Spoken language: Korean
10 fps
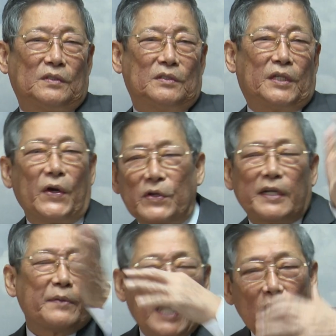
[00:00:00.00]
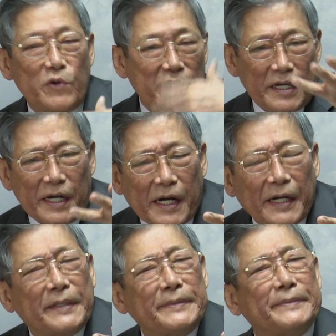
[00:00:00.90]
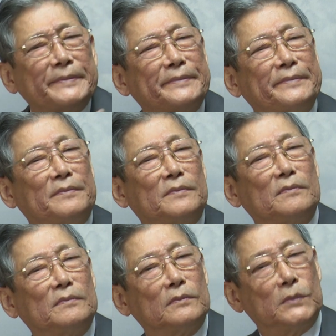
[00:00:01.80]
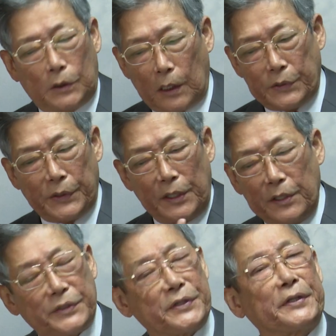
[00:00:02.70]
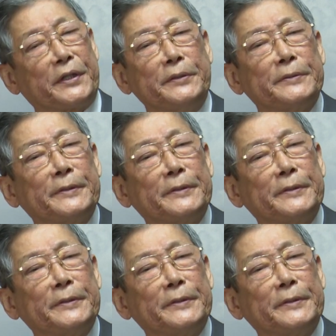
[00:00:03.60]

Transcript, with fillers: 세례 사람 다 우리 거야. 이따가 성경 읽어드릴게.